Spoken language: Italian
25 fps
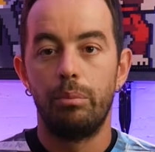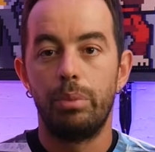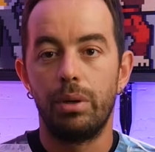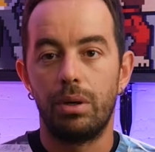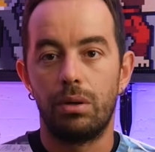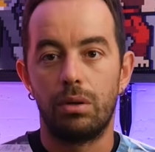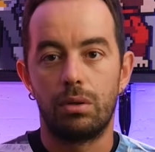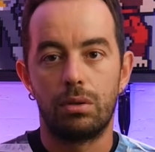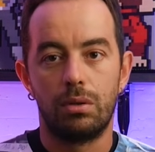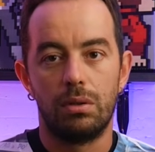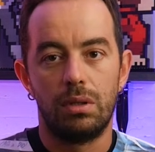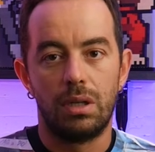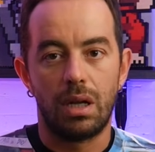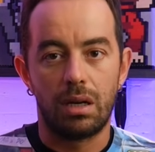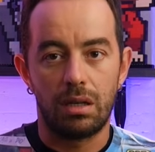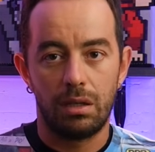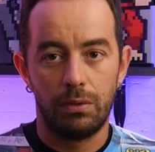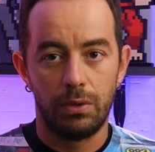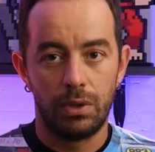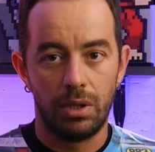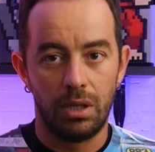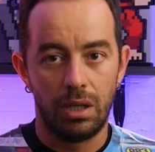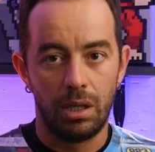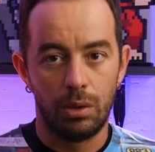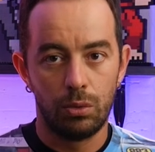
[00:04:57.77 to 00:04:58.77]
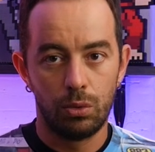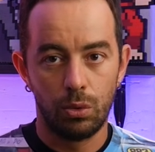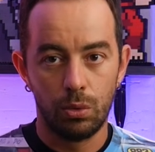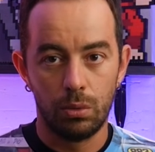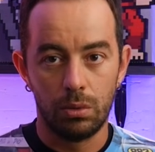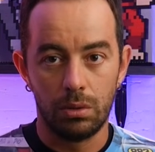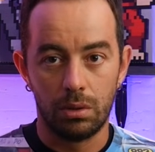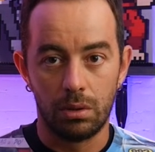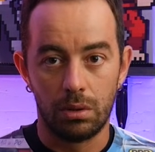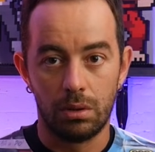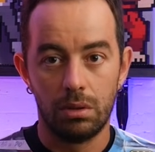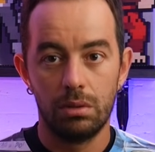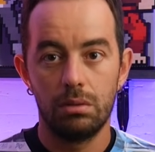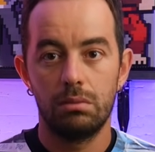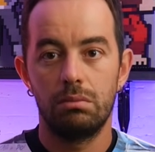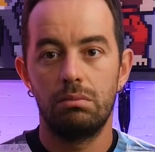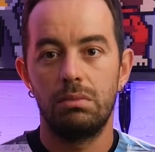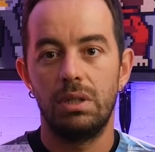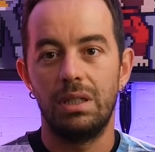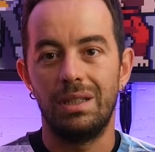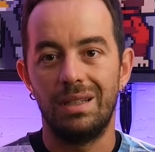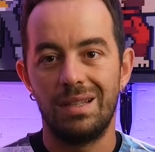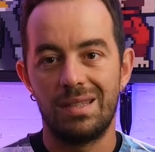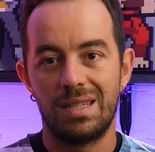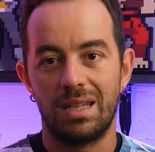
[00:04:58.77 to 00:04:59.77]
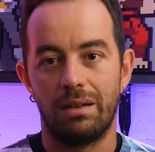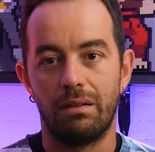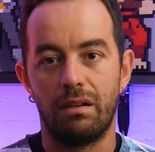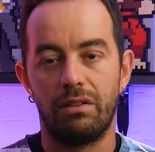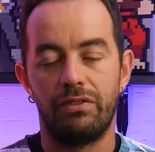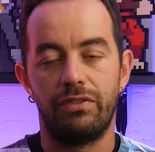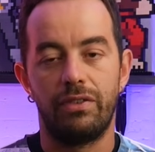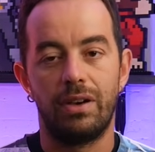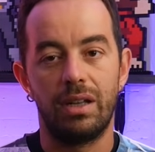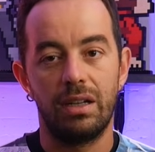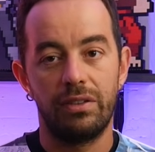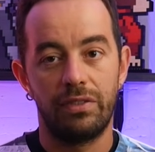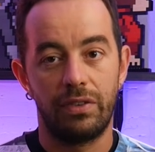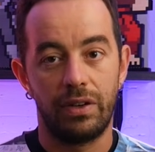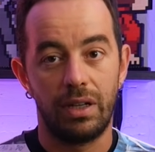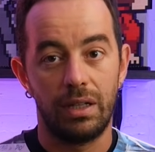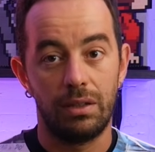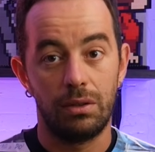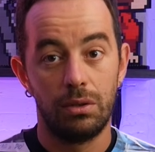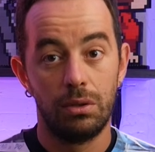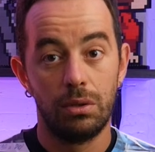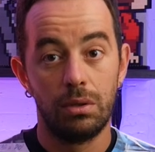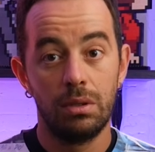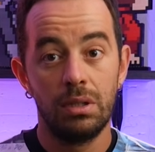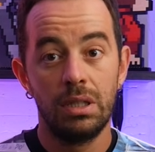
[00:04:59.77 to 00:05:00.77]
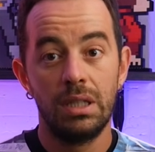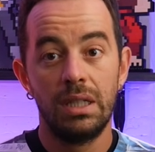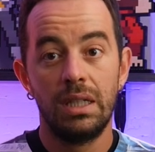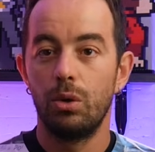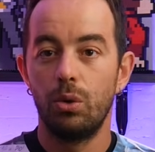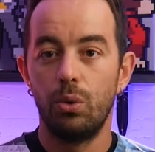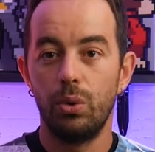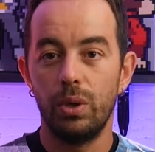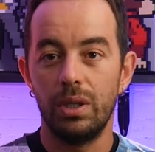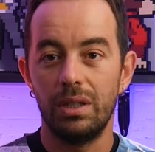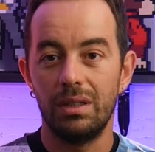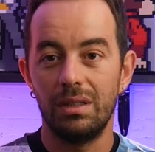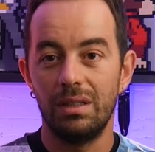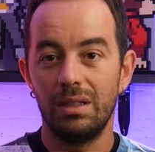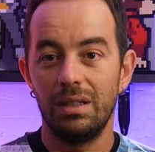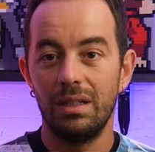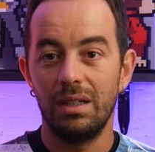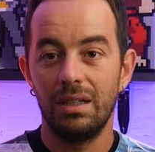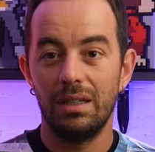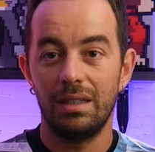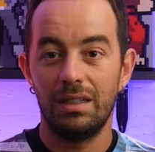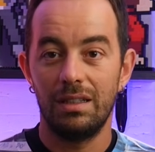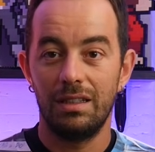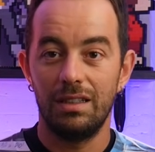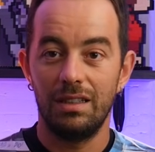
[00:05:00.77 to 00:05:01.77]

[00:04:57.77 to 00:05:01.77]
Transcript: però con l'arrivo dell'autunno iniziava a fare freddo, quindi